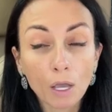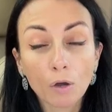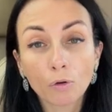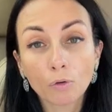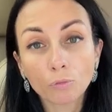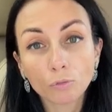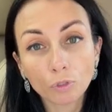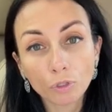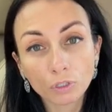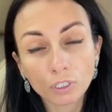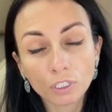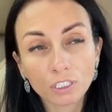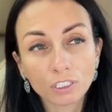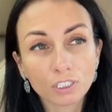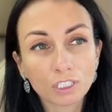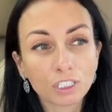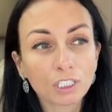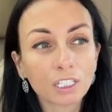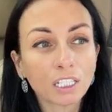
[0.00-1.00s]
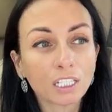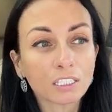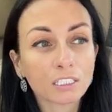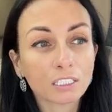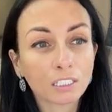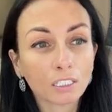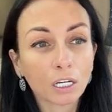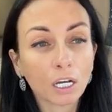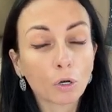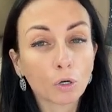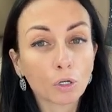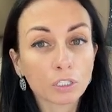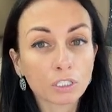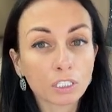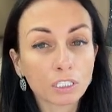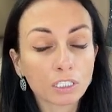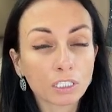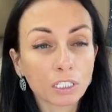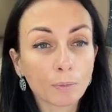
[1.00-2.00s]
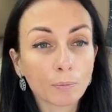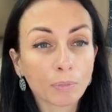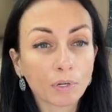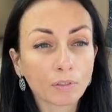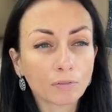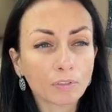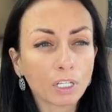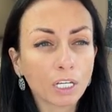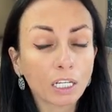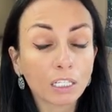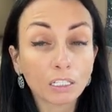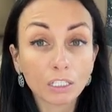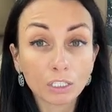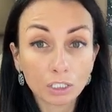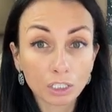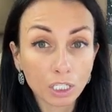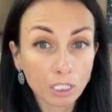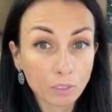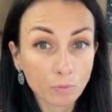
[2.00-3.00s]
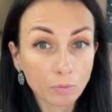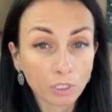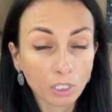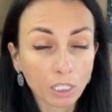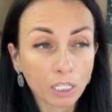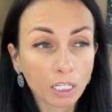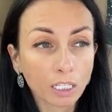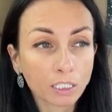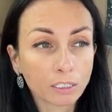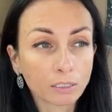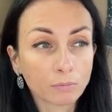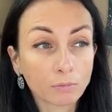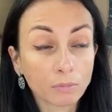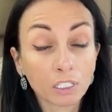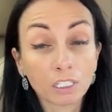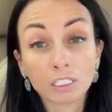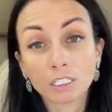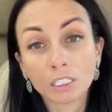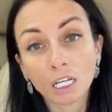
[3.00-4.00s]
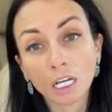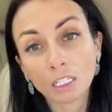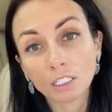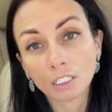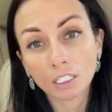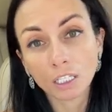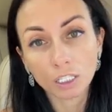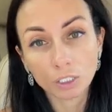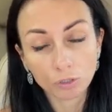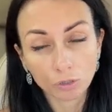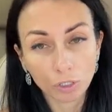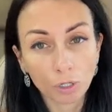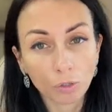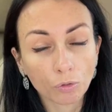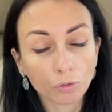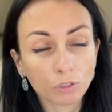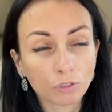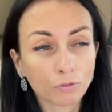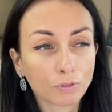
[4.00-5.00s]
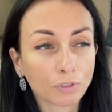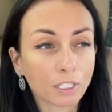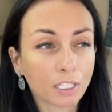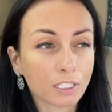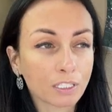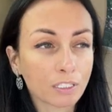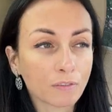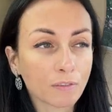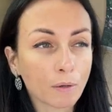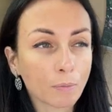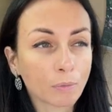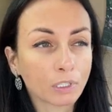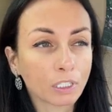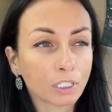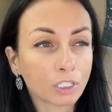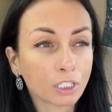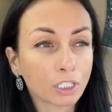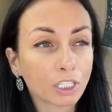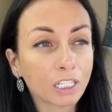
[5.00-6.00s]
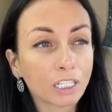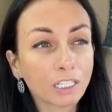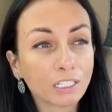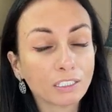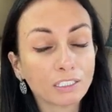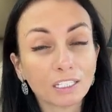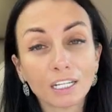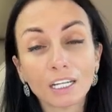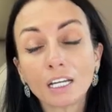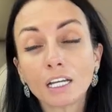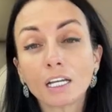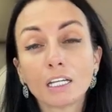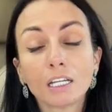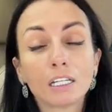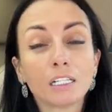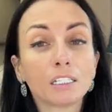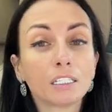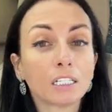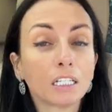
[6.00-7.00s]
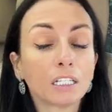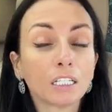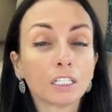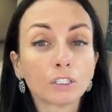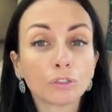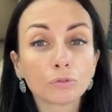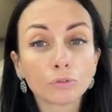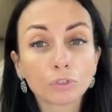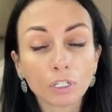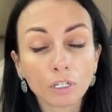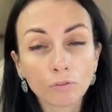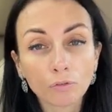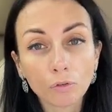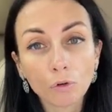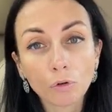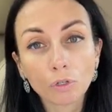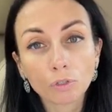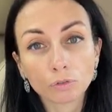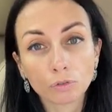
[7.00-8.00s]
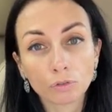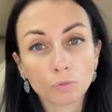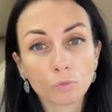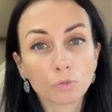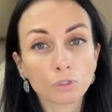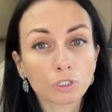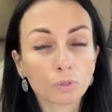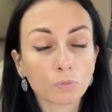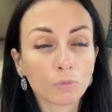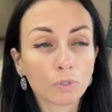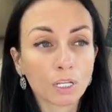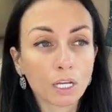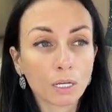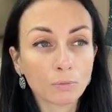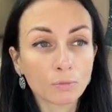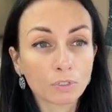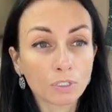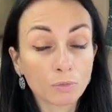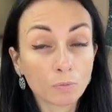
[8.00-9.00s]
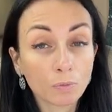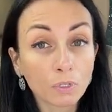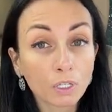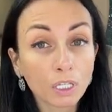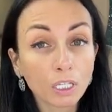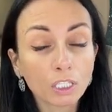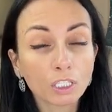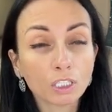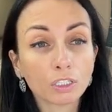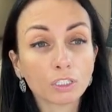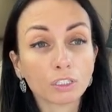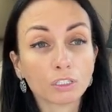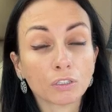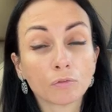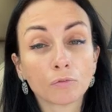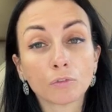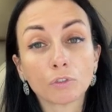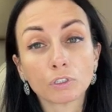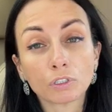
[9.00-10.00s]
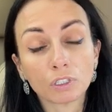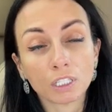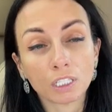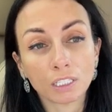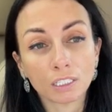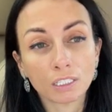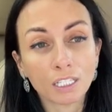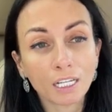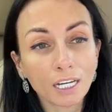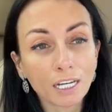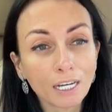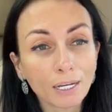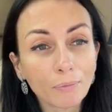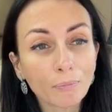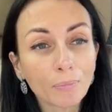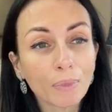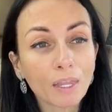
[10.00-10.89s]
У многих начинается такое, знаете, оправдание, сейчас мы наладим, или я налажу какое-то финансовое положение, или я найду того, кто сможет меня обеспечить, и вот тогда.